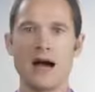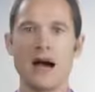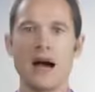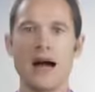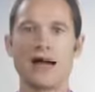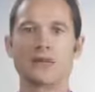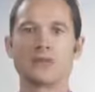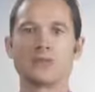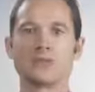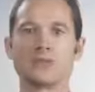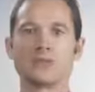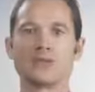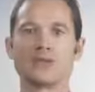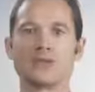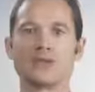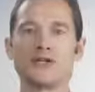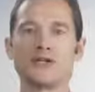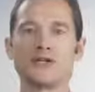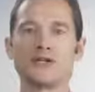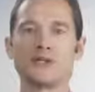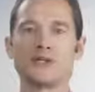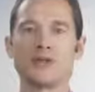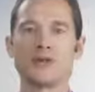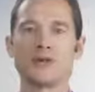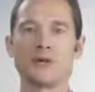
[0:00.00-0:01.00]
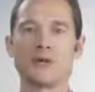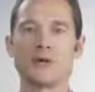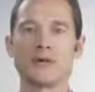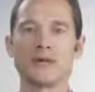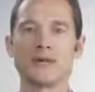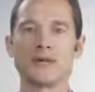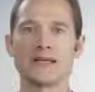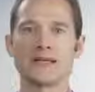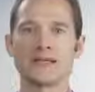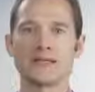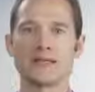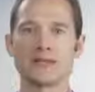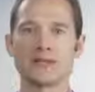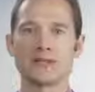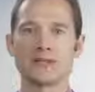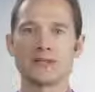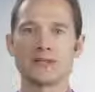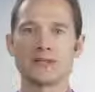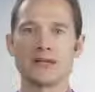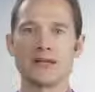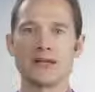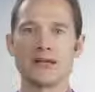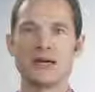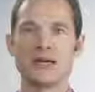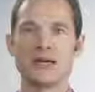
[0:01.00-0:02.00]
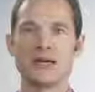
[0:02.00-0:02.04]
О том, для чего он предназначен,